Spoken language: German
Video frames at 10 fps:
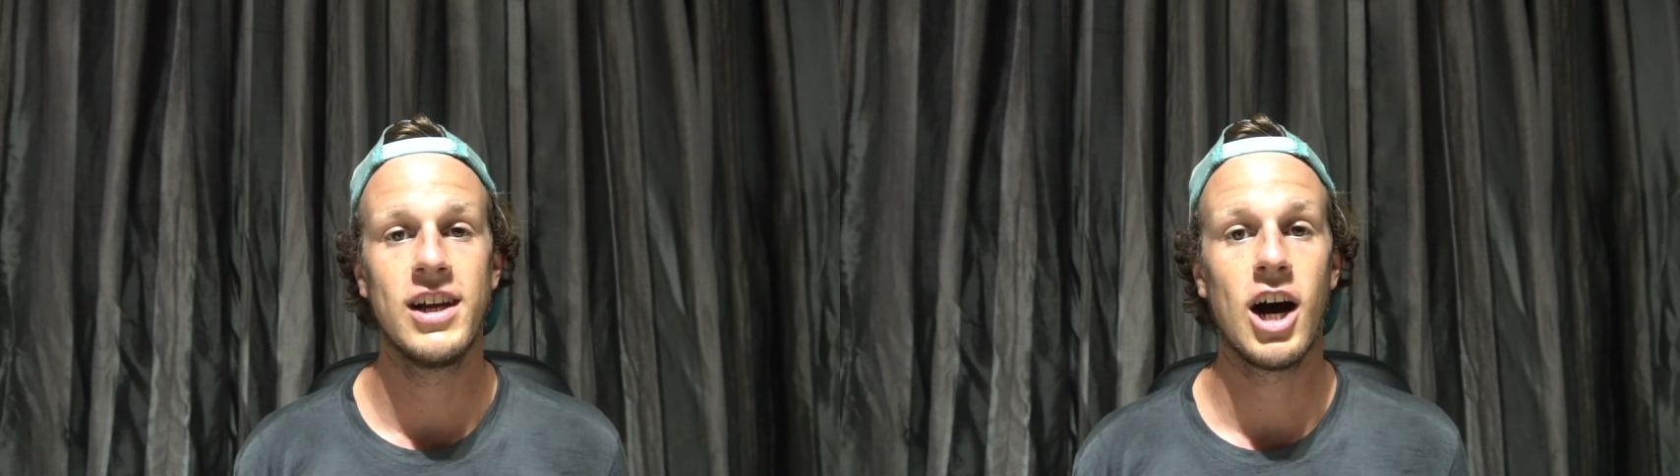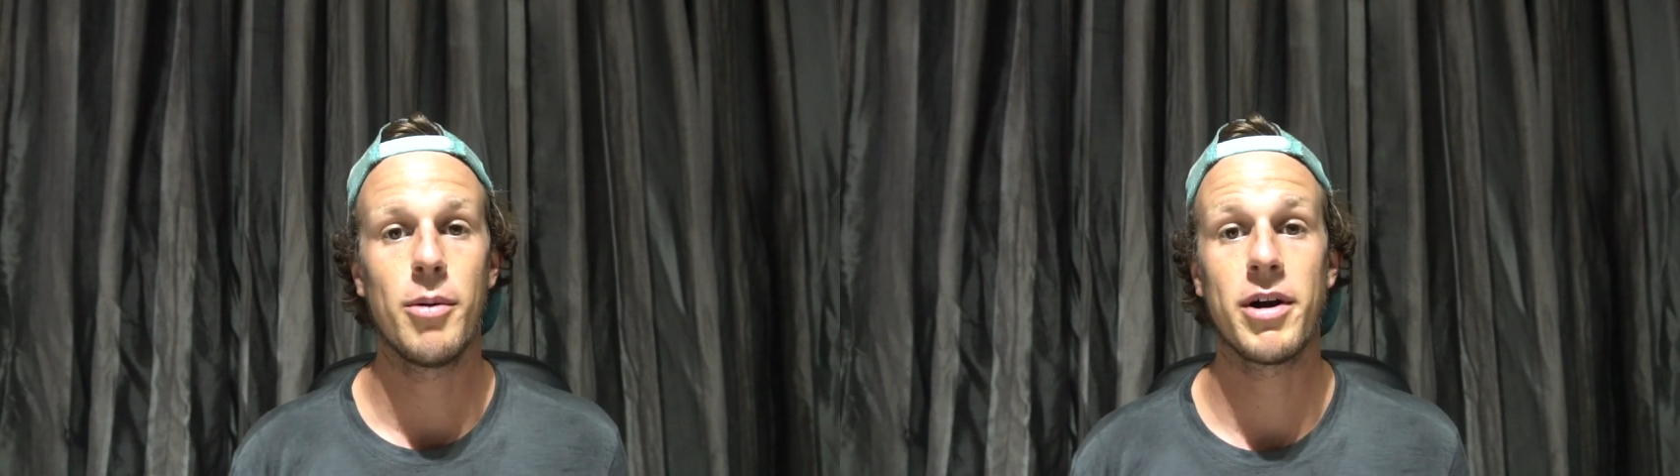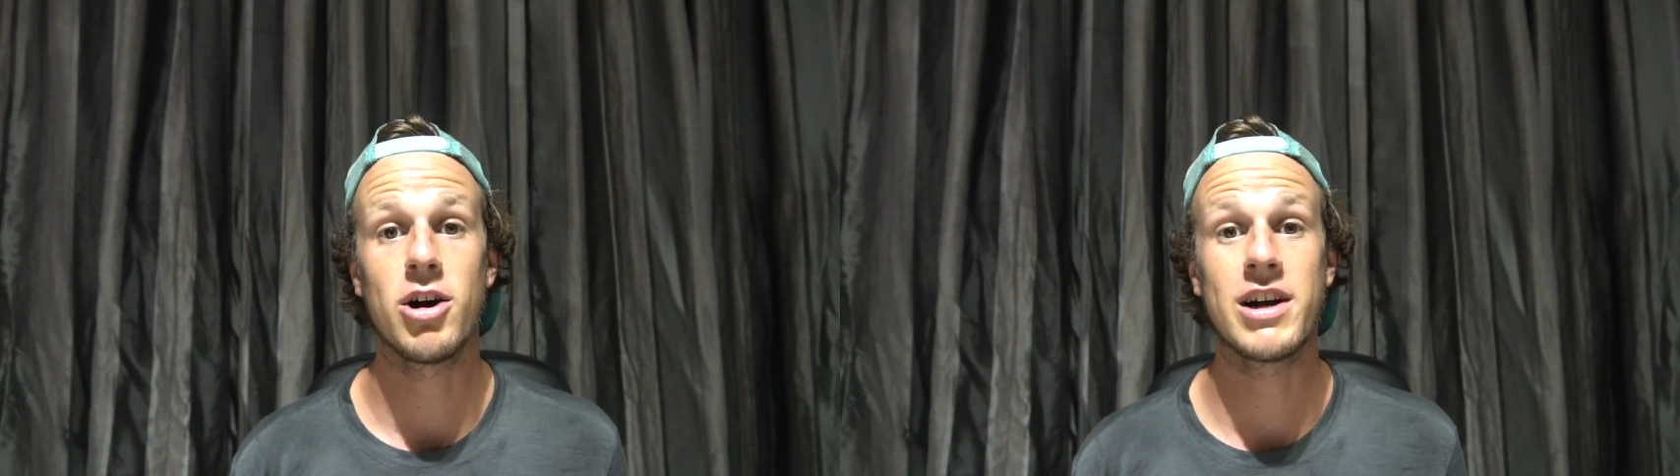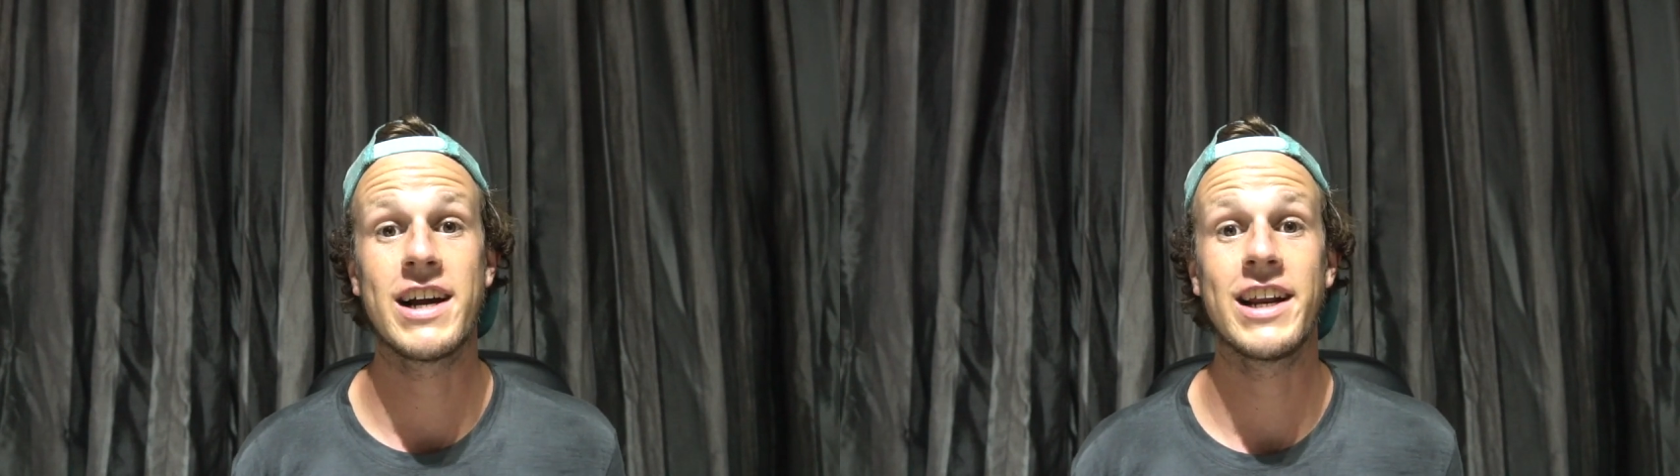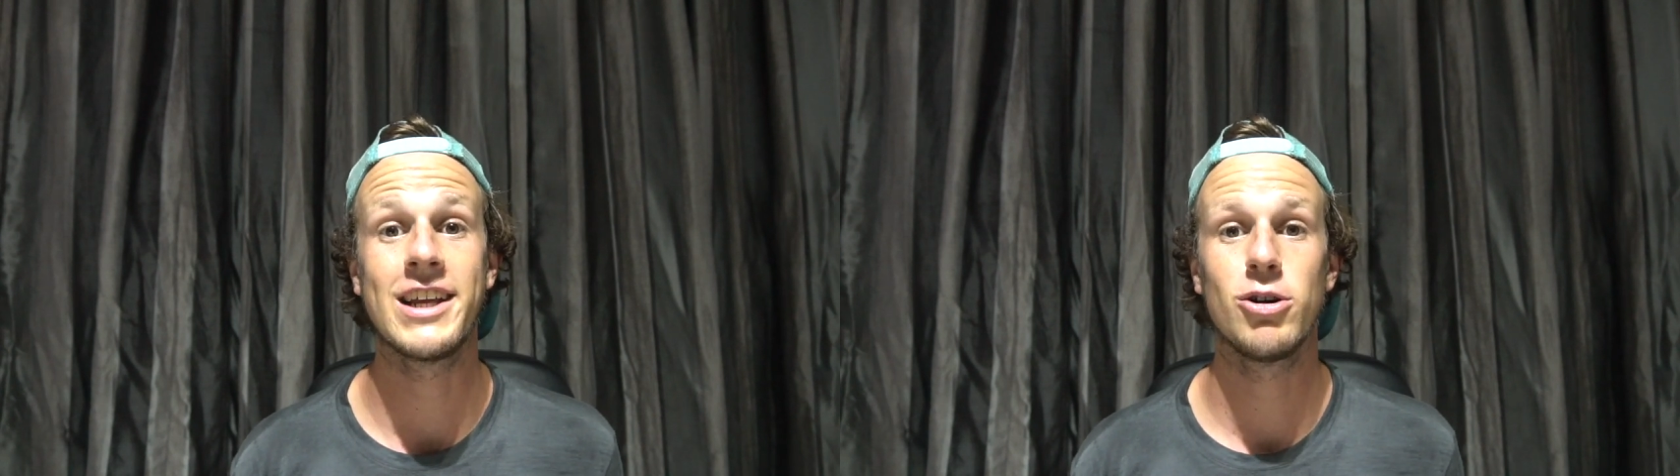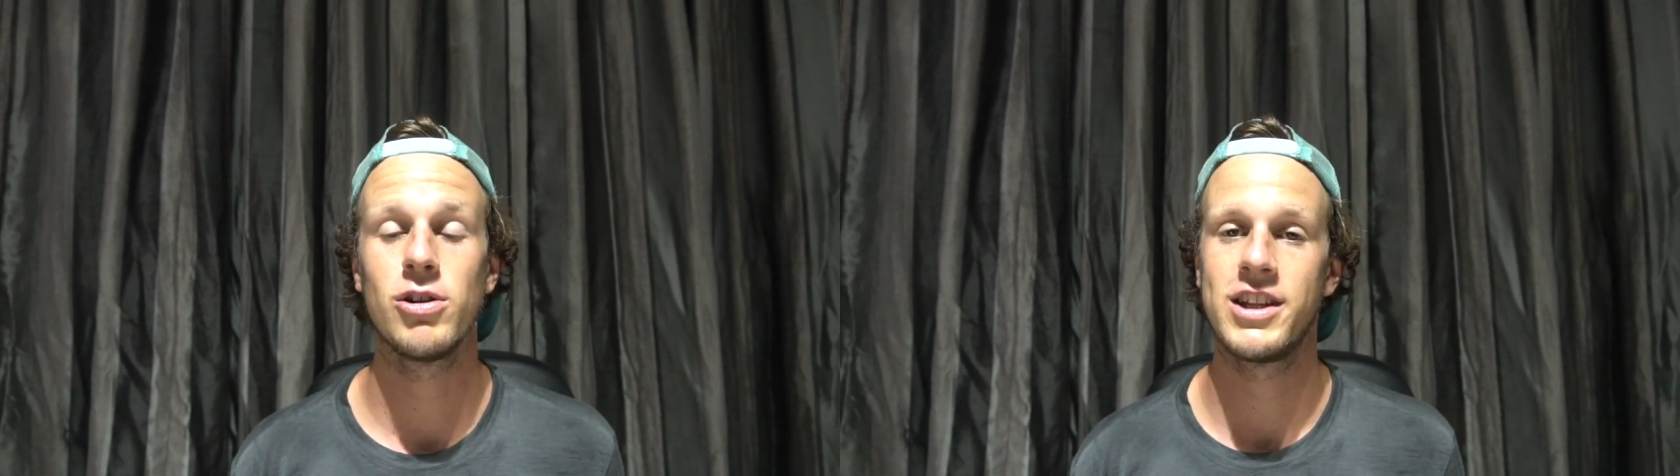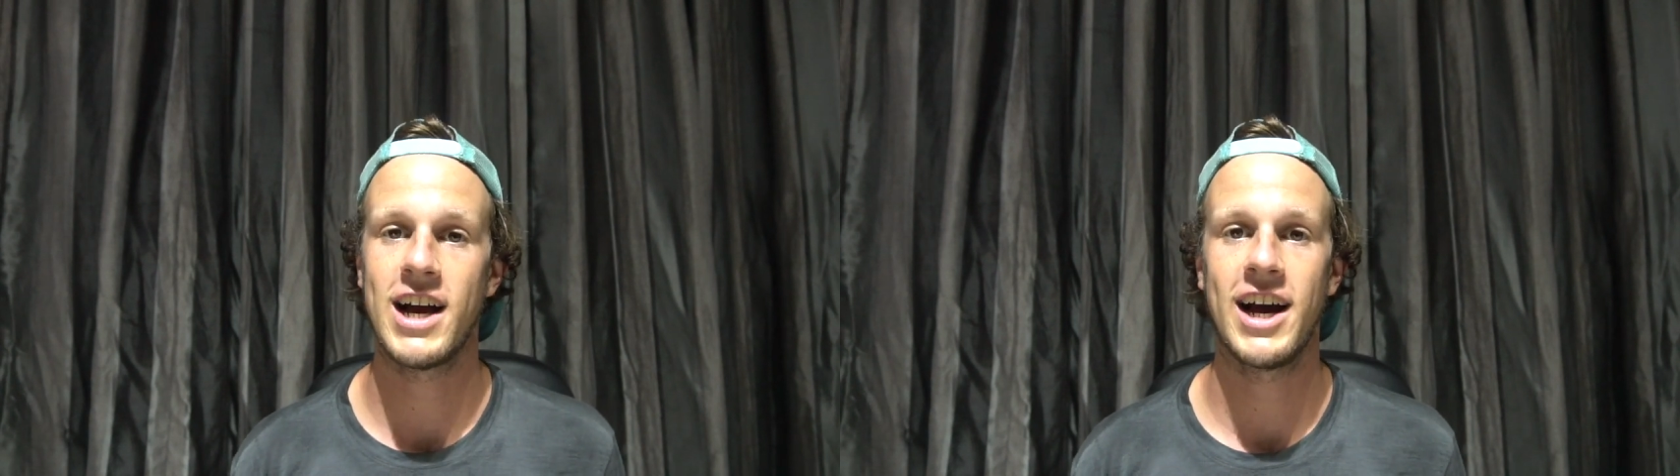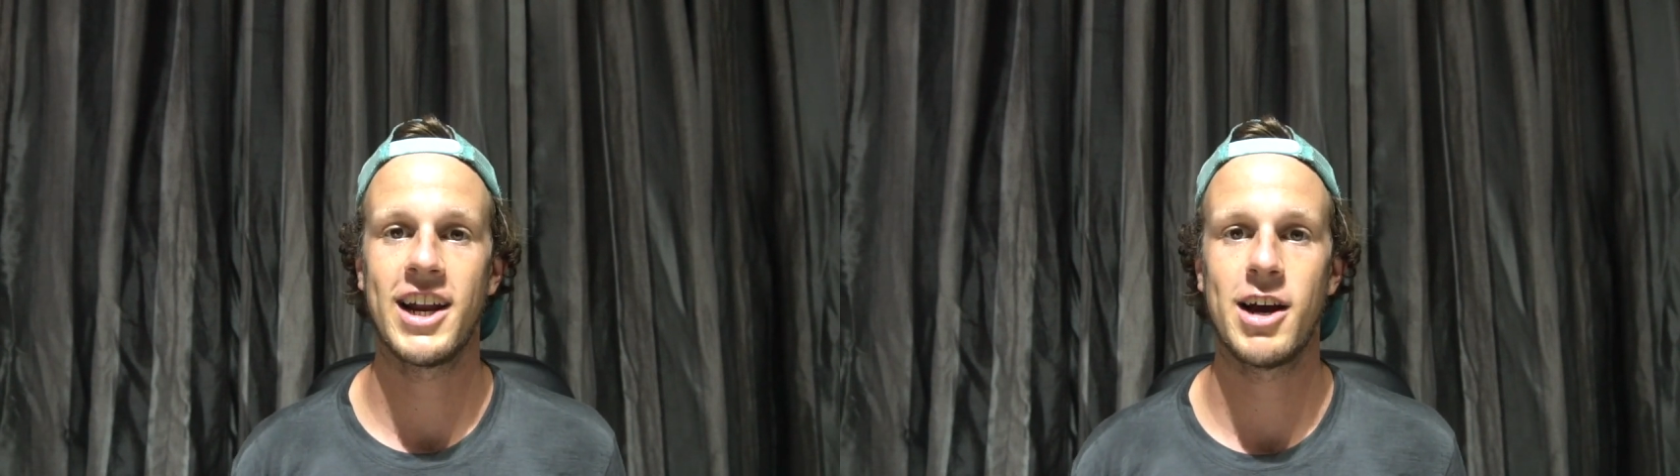aber auch Creole, die
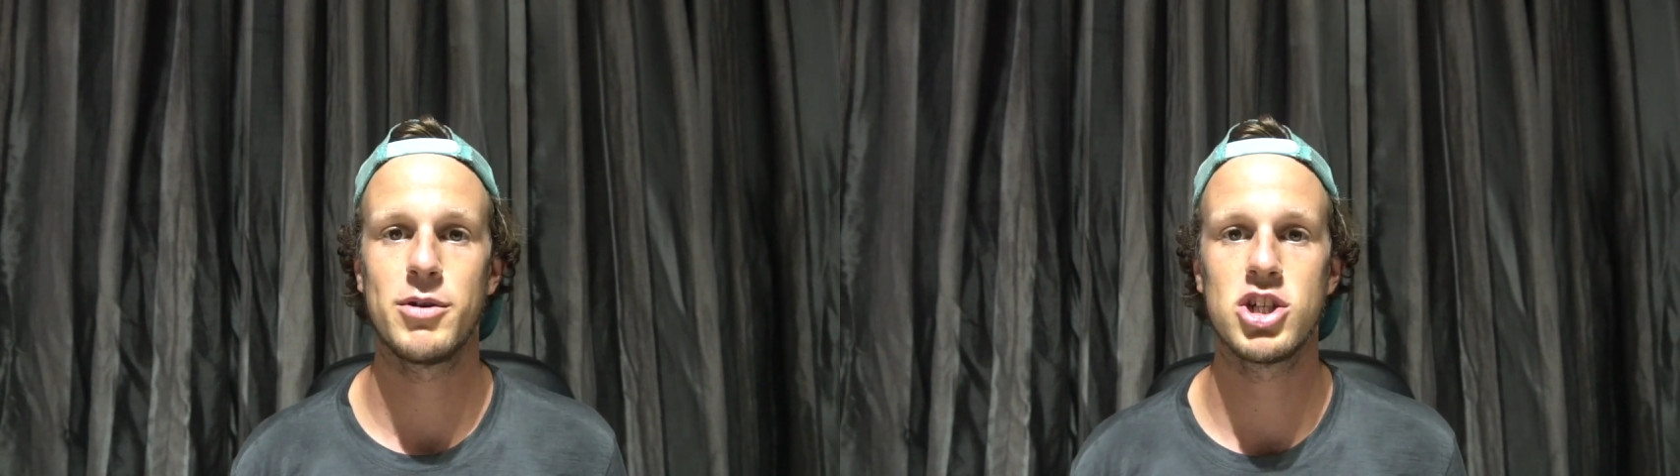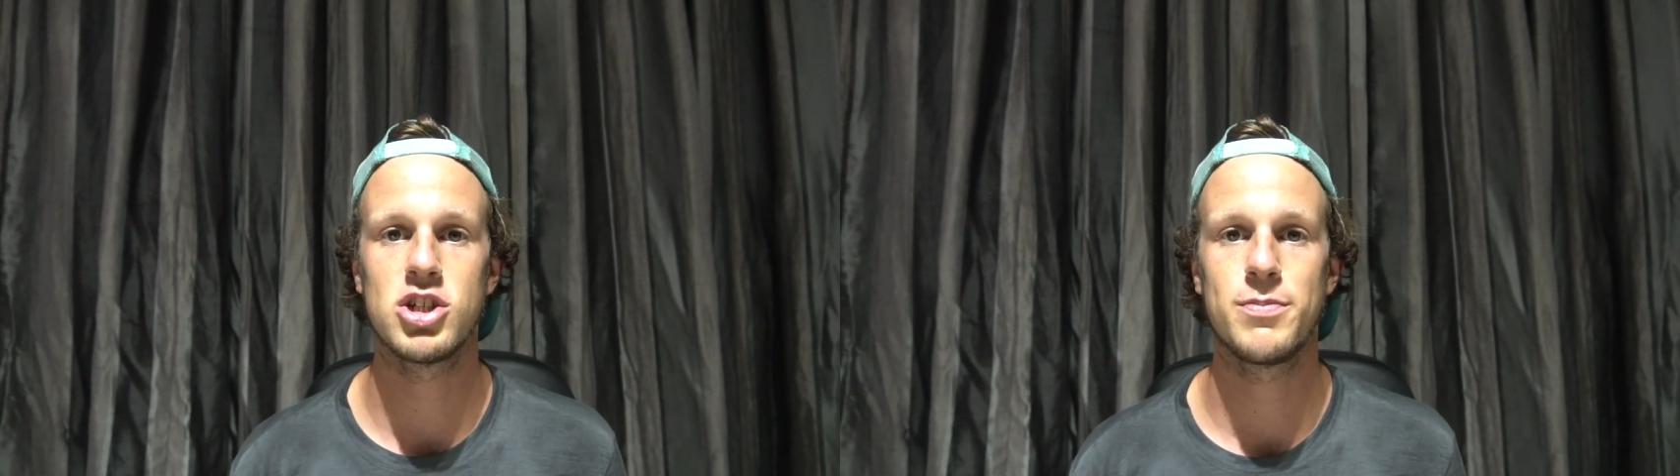einheimischen